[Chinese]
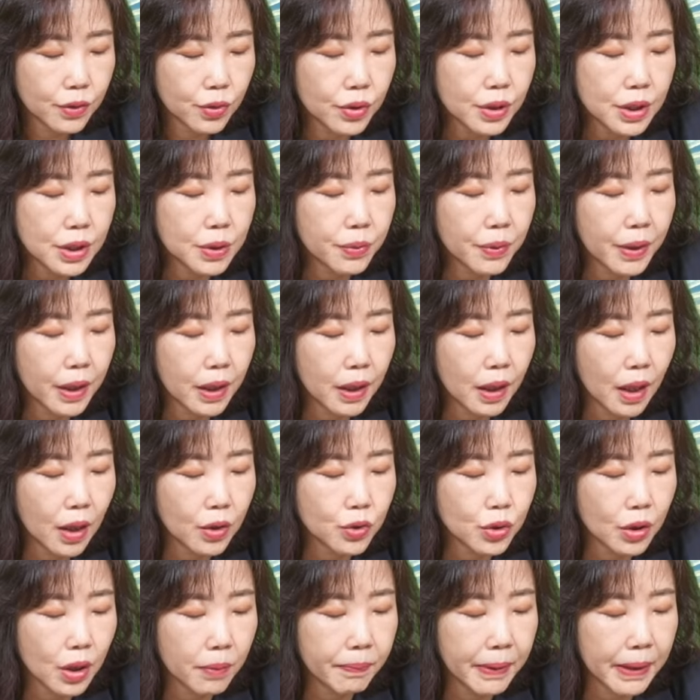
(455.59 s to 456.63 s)
就四月二
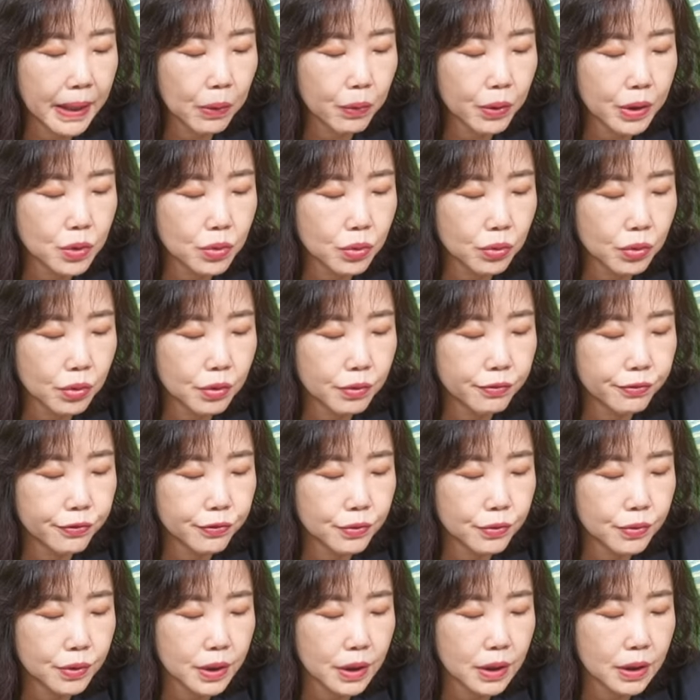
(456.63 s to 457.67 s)
号就要拜会总统
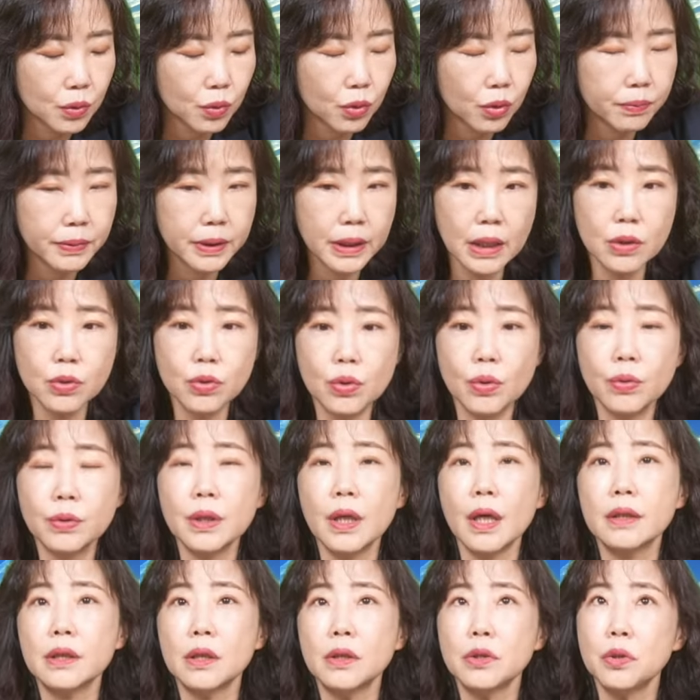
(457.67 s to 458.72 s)
府跟国民党
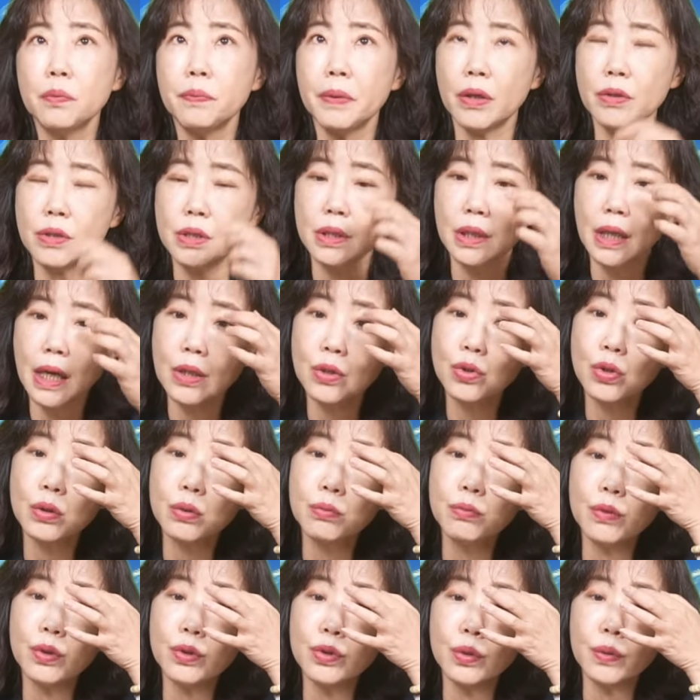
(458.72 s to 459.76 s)
中央，那就表示他
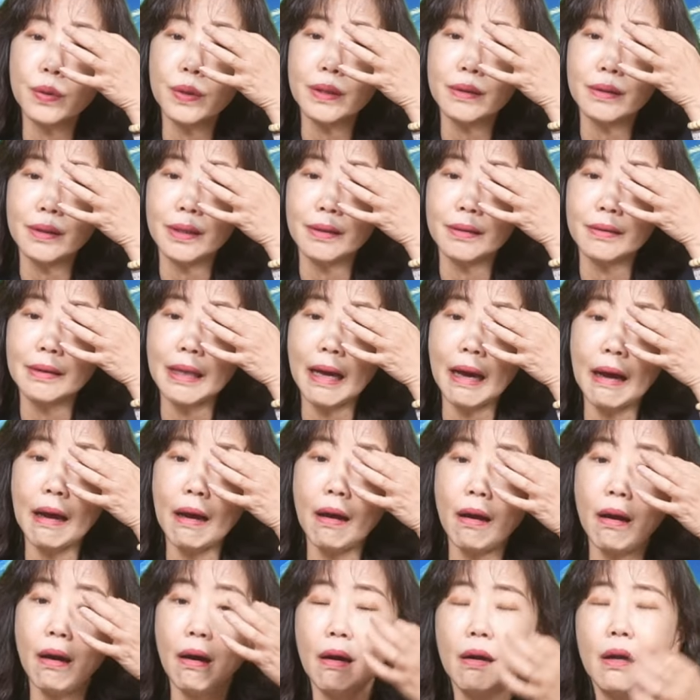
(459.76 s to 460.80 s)
周末就会抵达
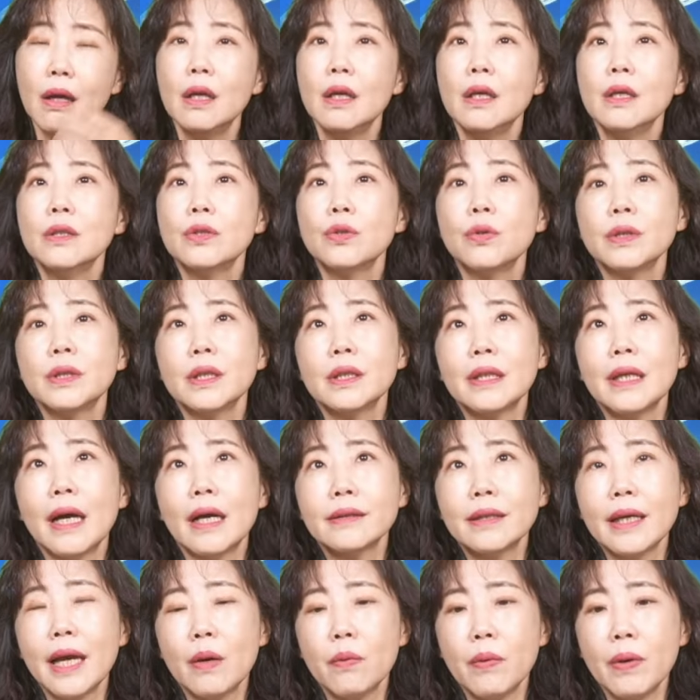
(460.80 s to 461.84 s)
啊，就会抵
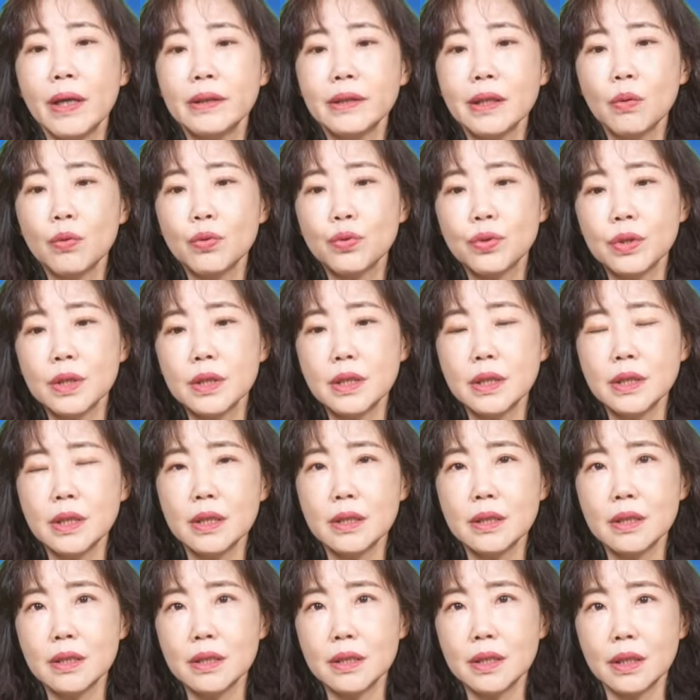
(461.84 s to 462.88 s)
达台湾。那我觉得这
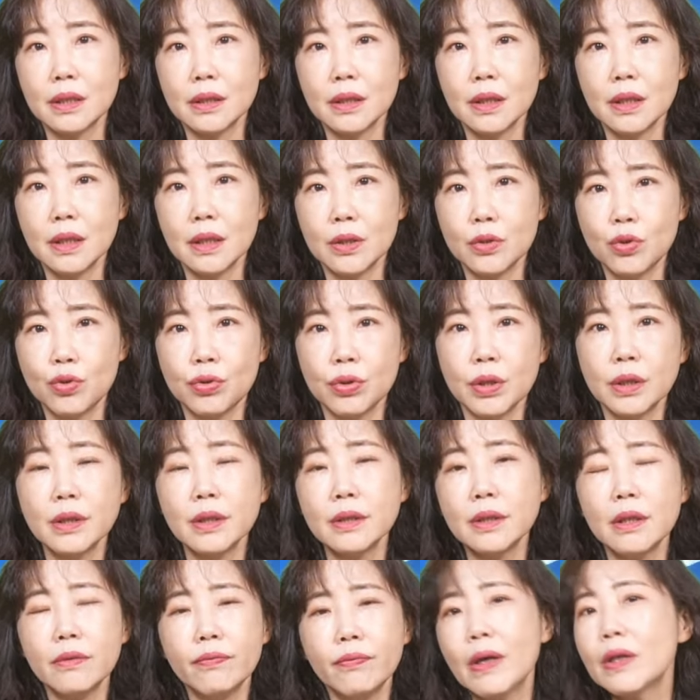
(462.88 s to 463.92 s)
件事情呢，很悬
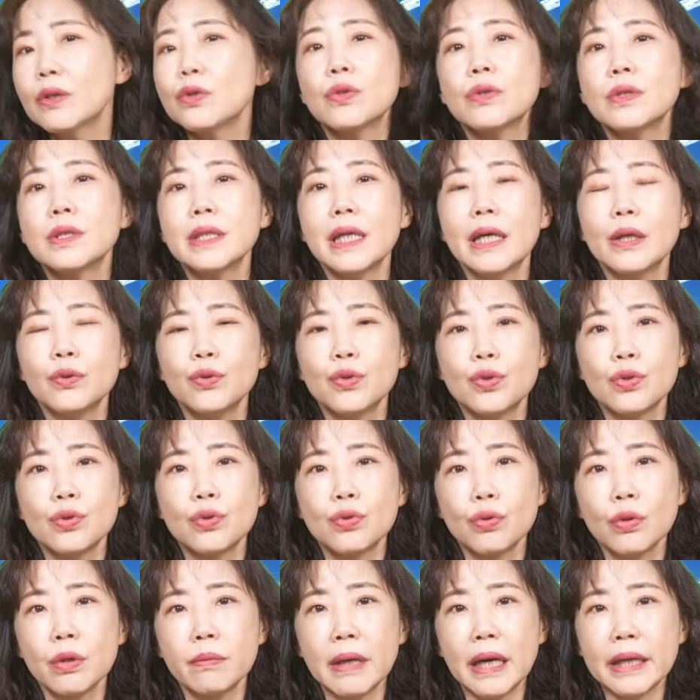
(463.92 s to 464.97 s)
的地方就在于
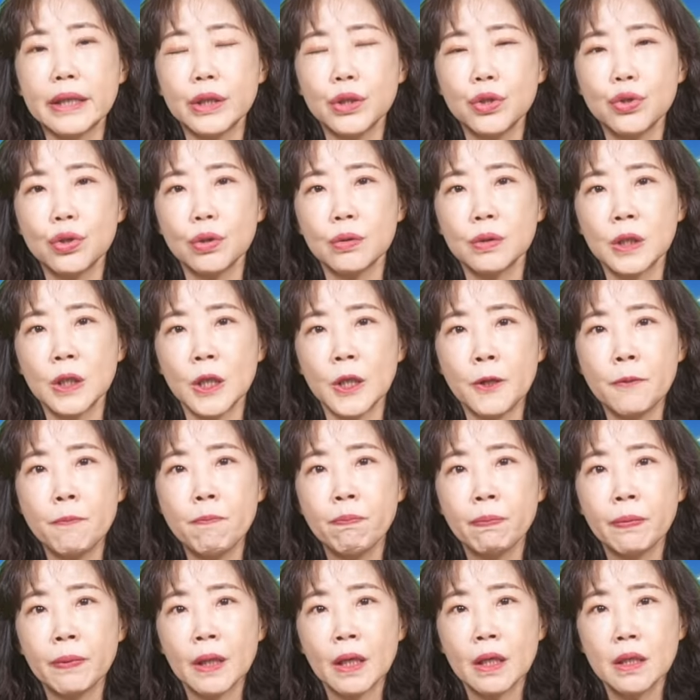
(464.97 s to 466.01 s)
是说，马英九呢，
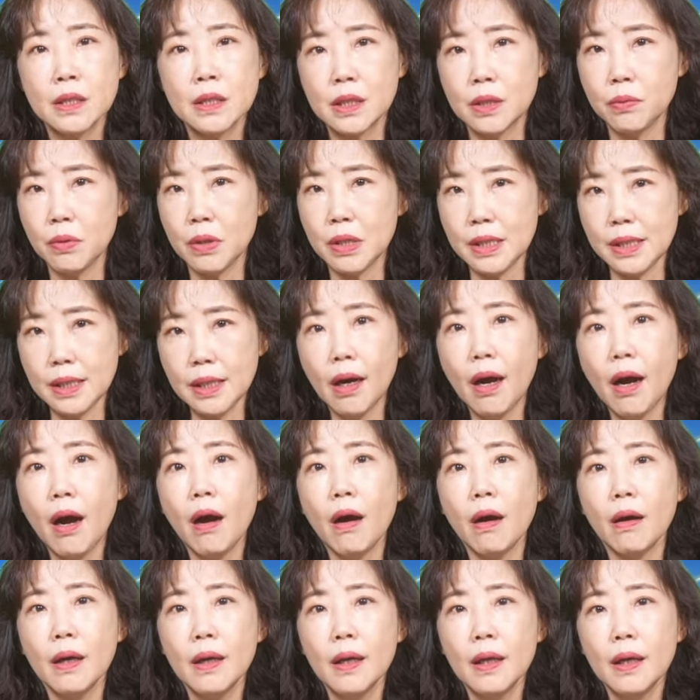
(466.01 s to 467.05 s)
四月一
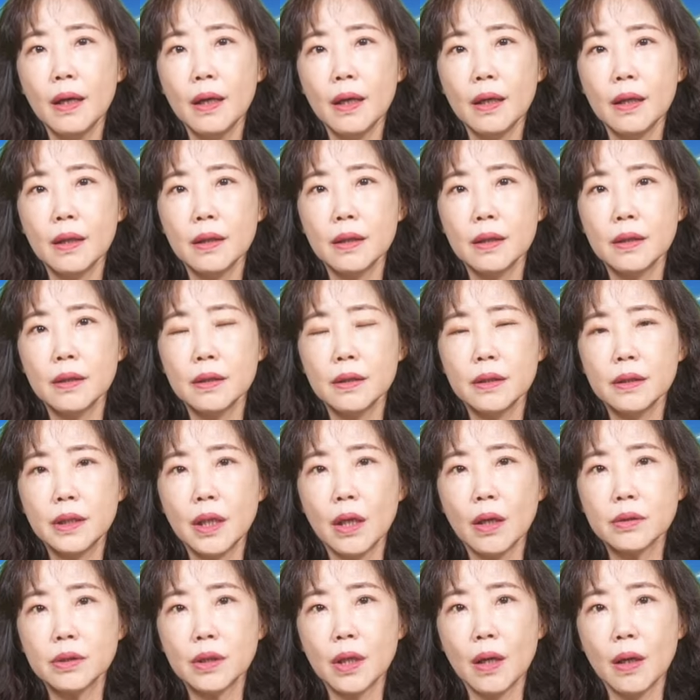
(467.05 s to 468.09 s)
号，呃，
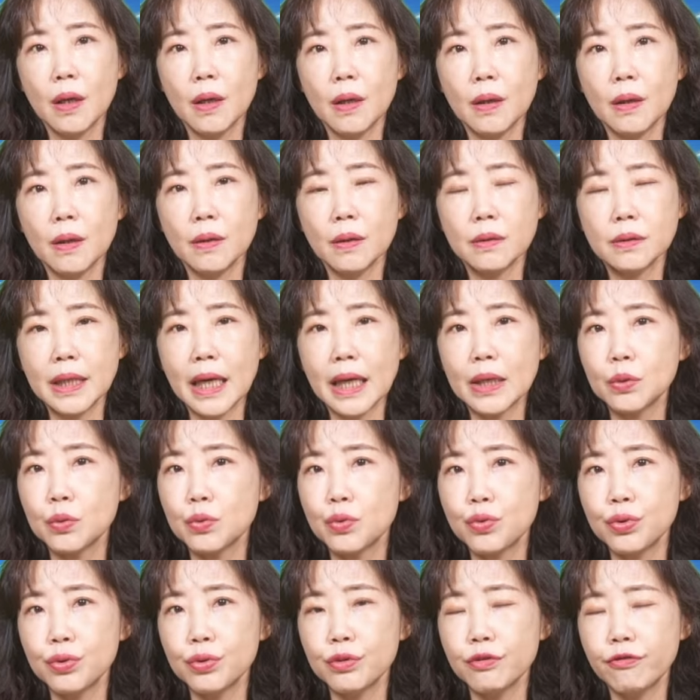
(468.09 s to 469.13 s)
要到大
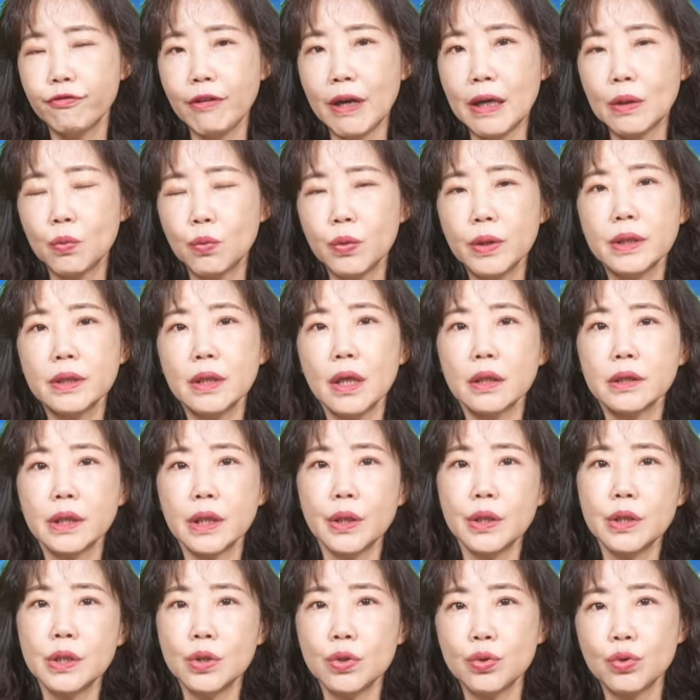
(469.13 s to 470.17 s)
陆去访问啊，
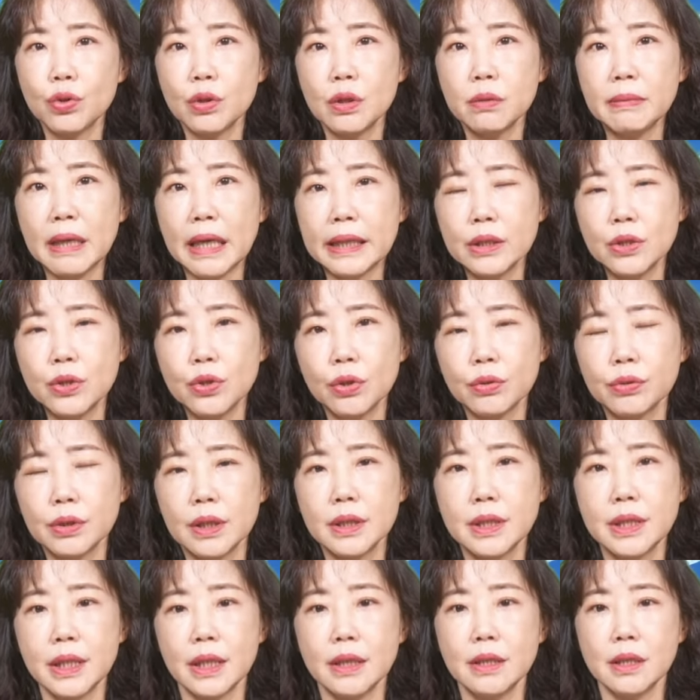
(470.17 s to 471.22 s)
等于是说马英九
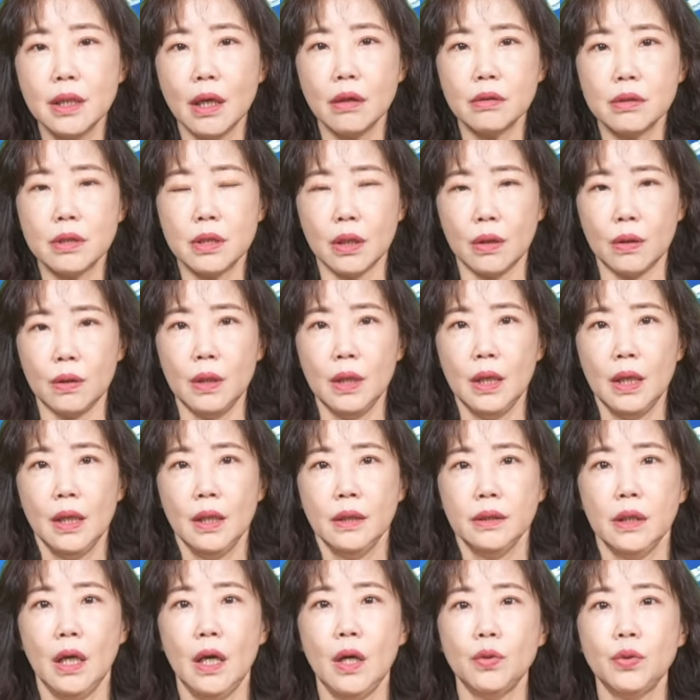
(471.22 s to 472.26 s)
呢前脚走，
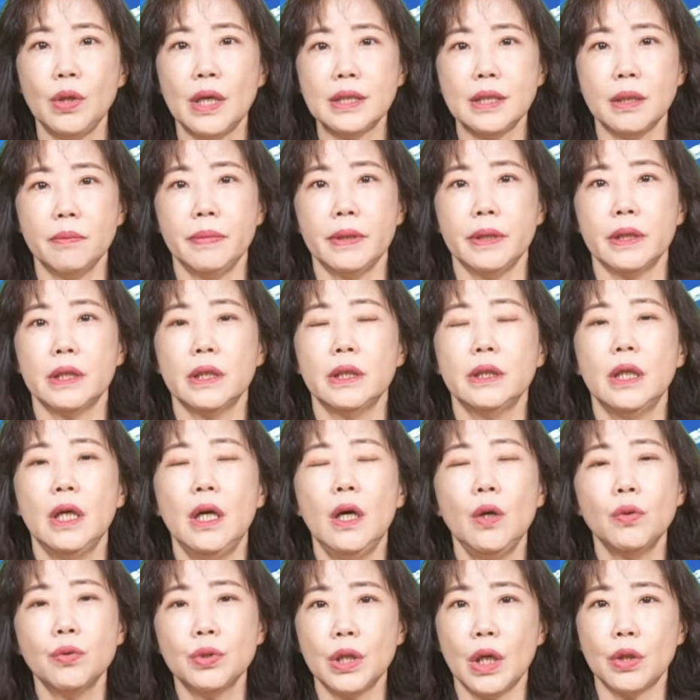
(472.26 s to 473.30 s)
然后 r u s e n b e r g 呢
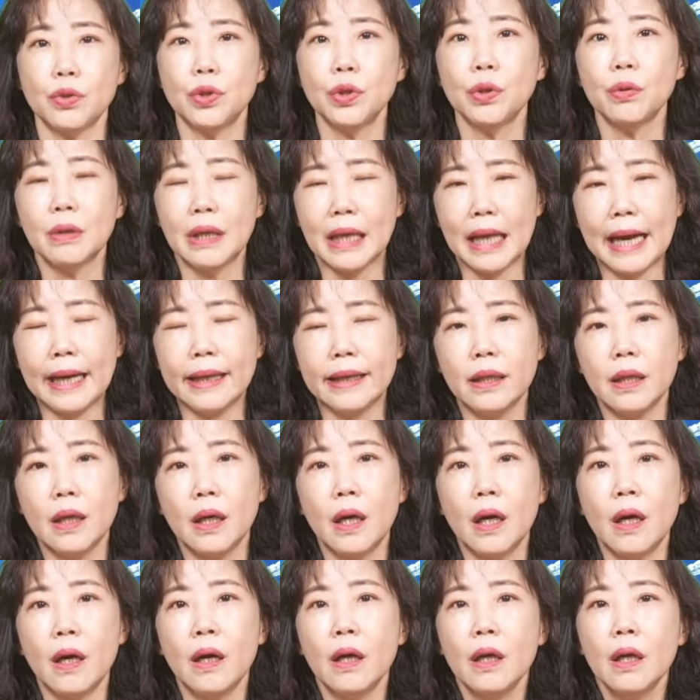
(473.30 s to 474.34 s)
后脚就来了
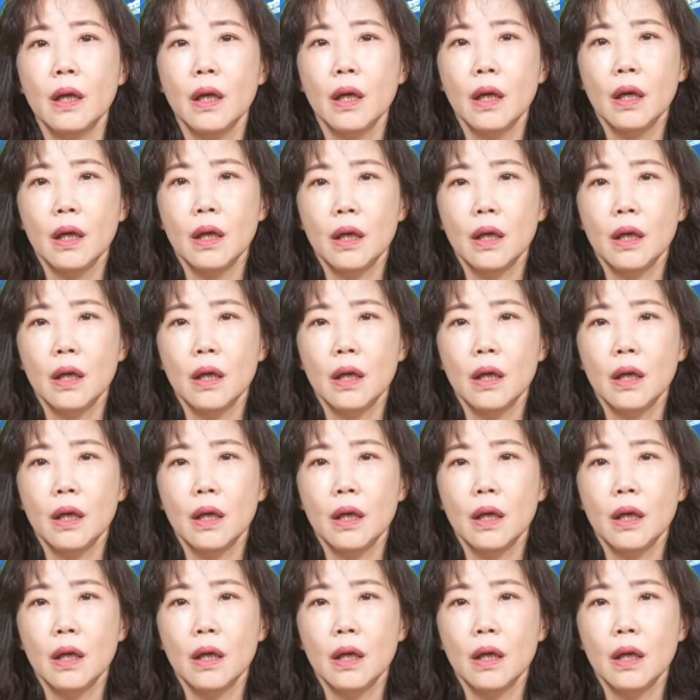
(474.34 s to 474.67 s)
啊。